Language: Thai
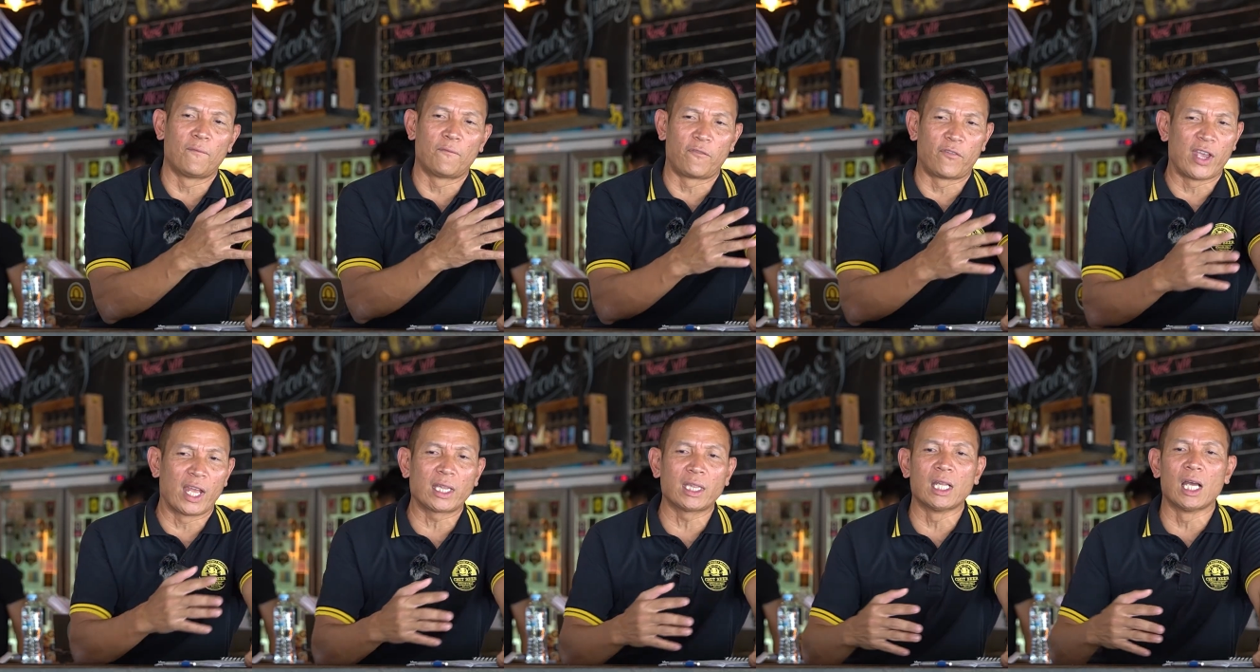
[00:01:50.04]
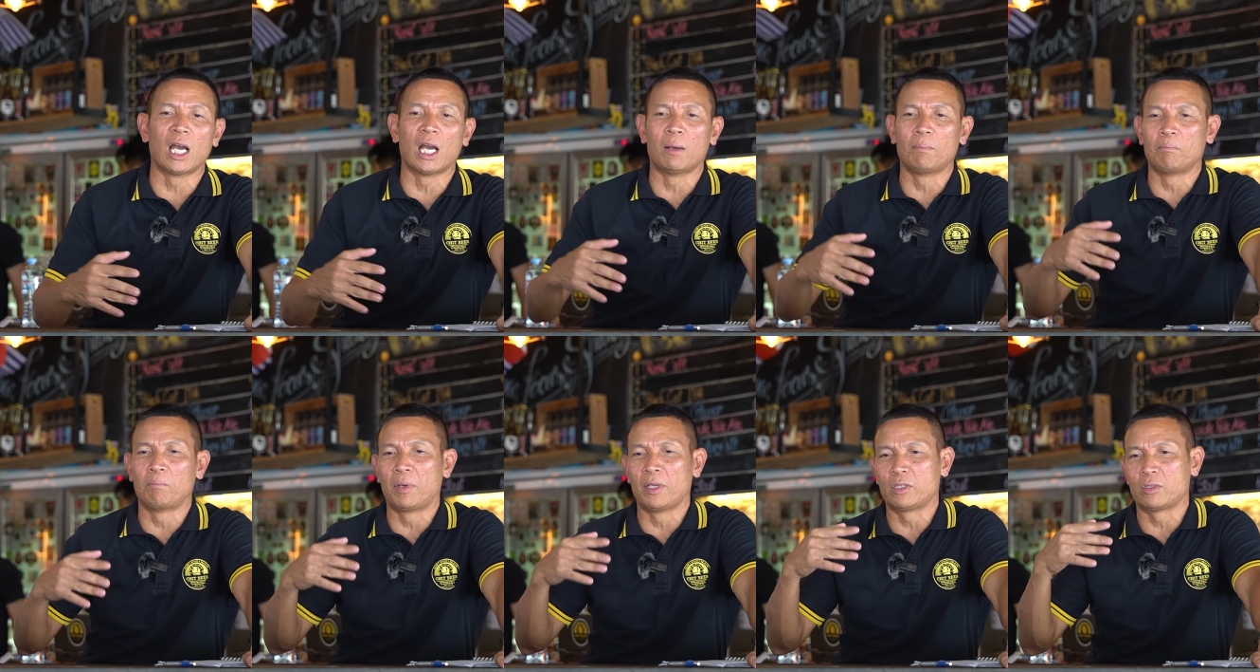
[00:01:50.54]
เฟียสเดิม
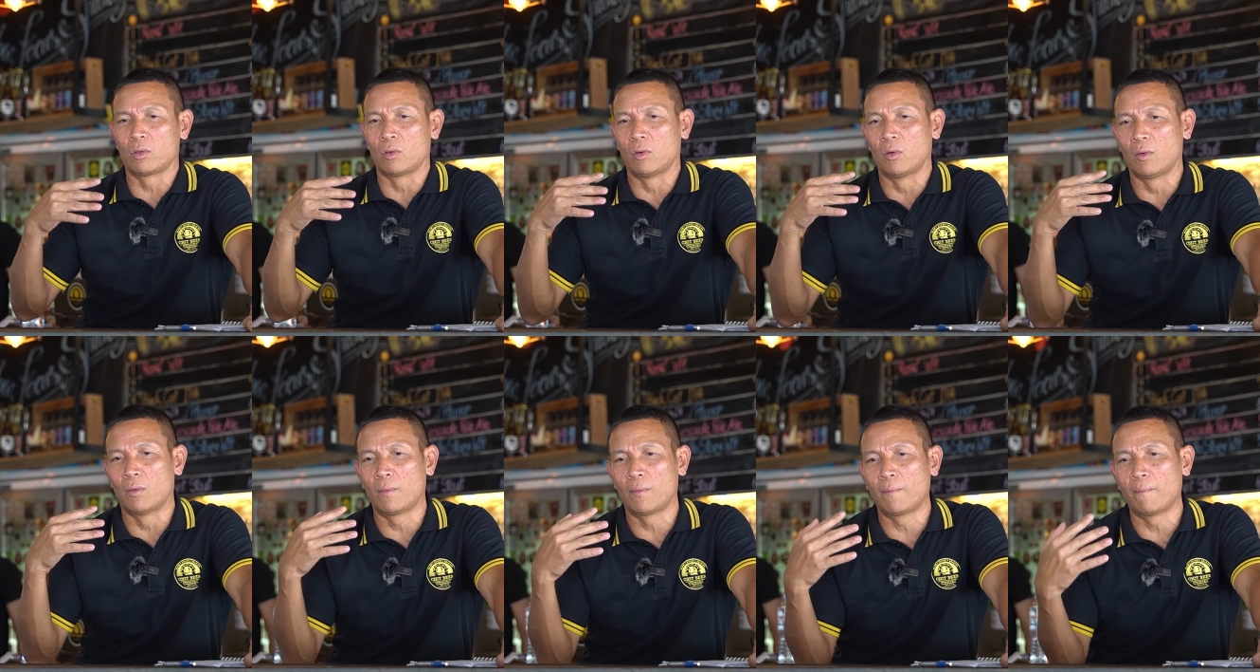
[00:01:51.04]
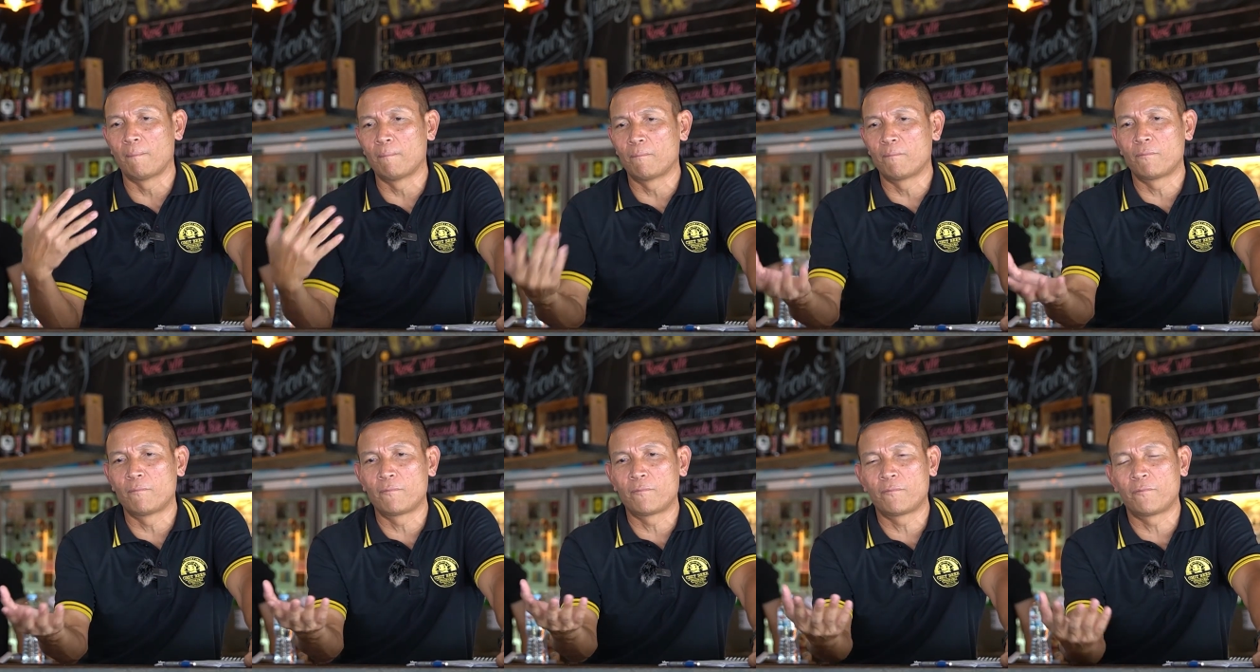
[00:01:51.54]
ไปสู่
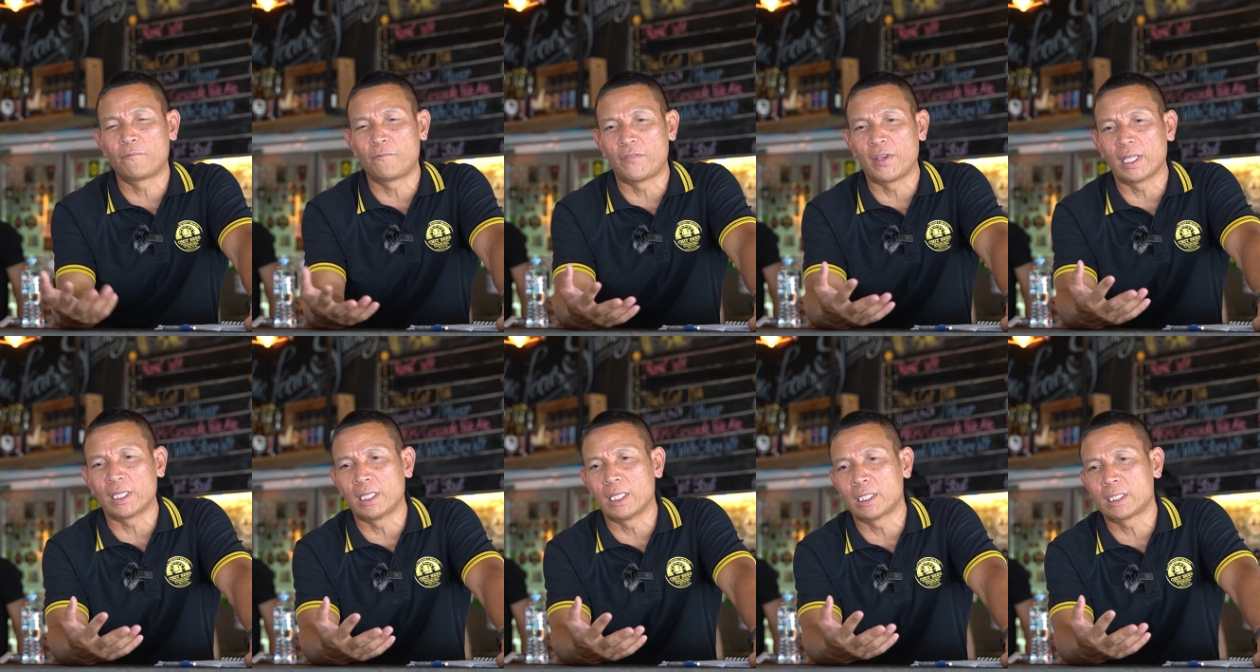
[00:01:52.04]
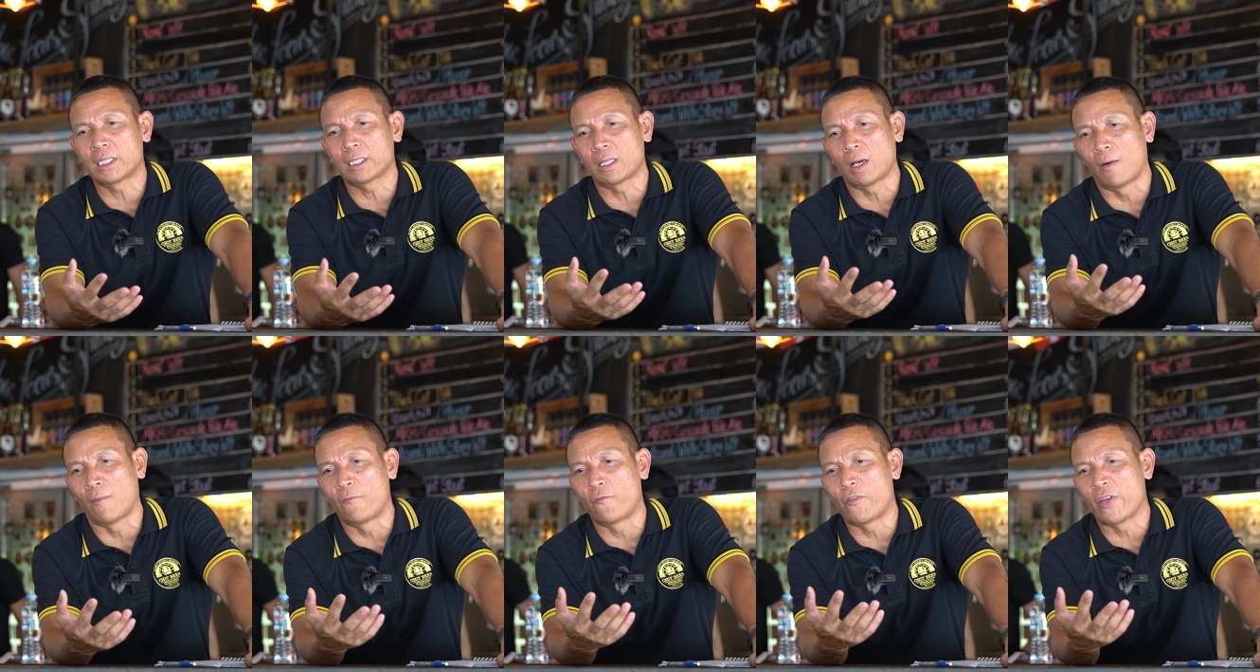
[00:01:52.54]
เฟียสดิจิ
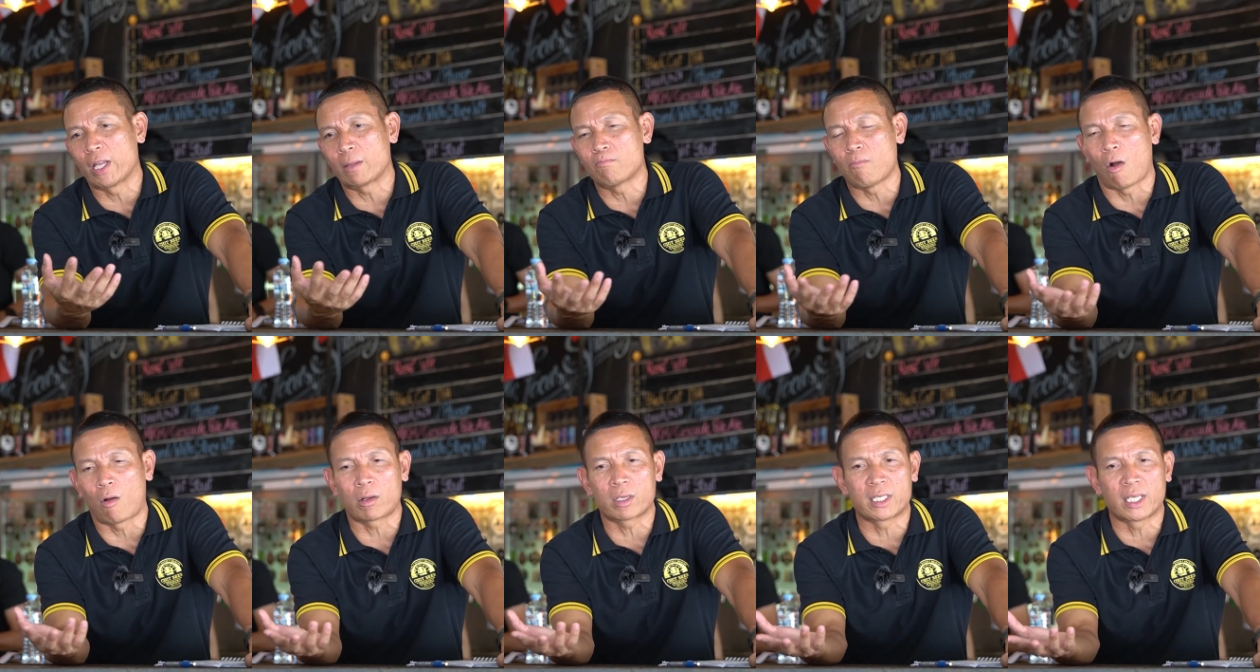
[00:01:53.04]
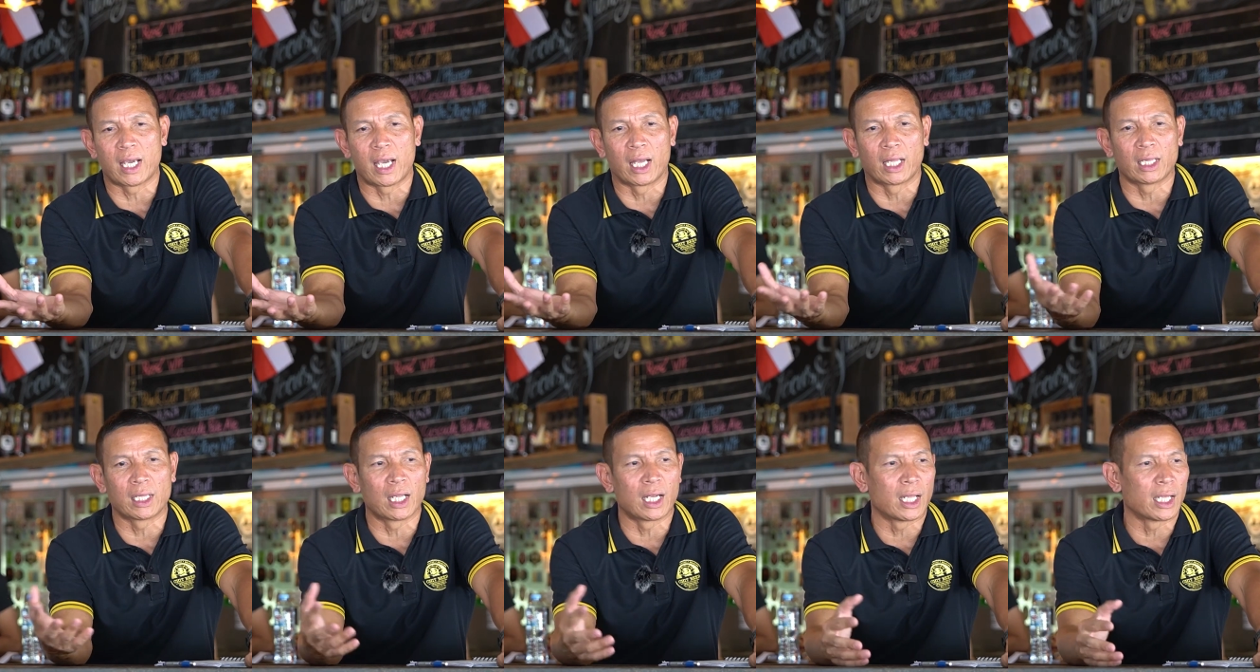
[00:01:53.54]
ทัลเฟียสบล็อกเช
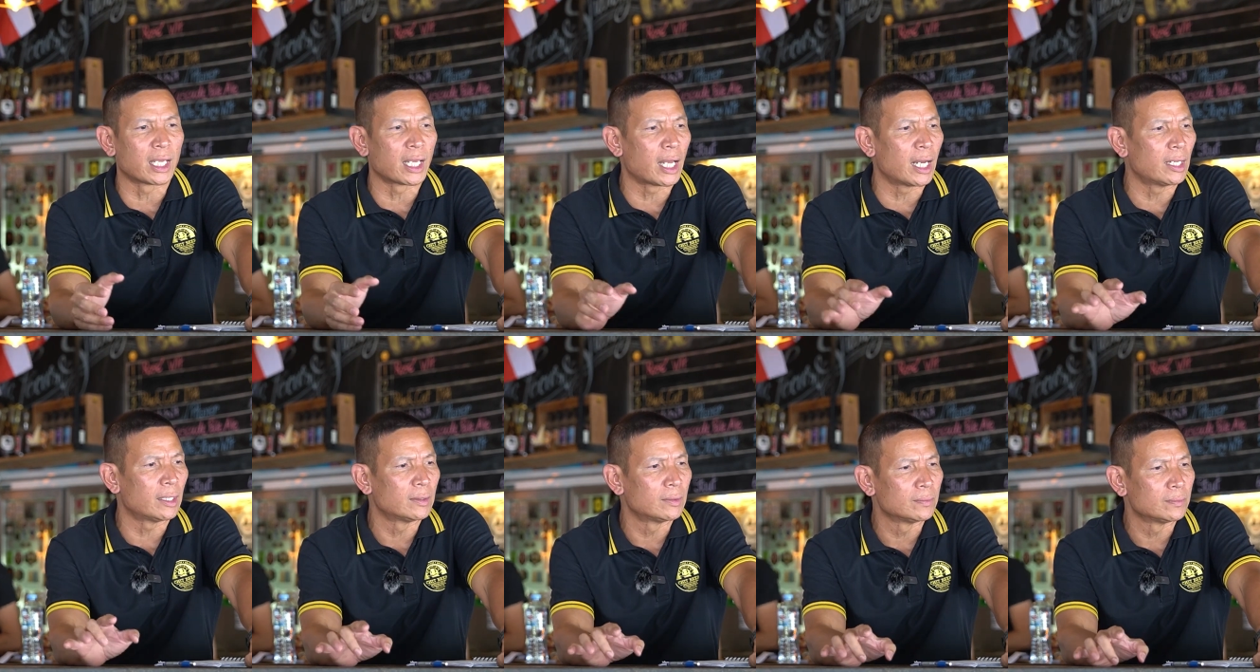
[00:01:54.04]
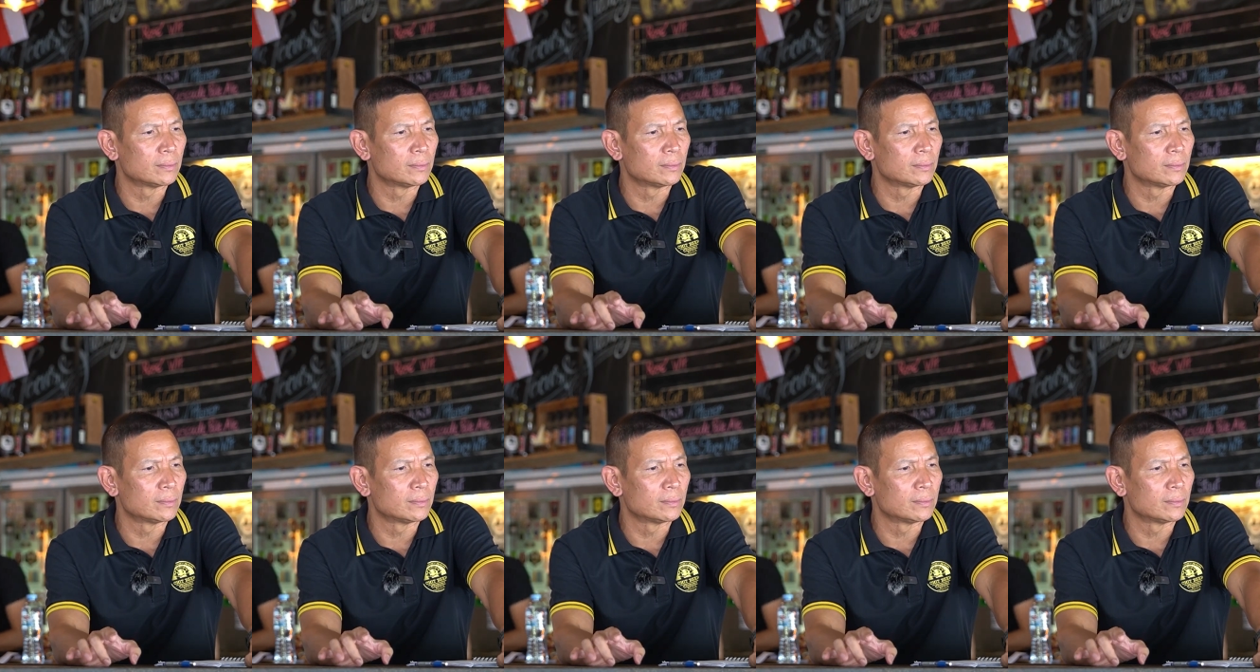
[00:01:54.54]
นอะไรเงี้ย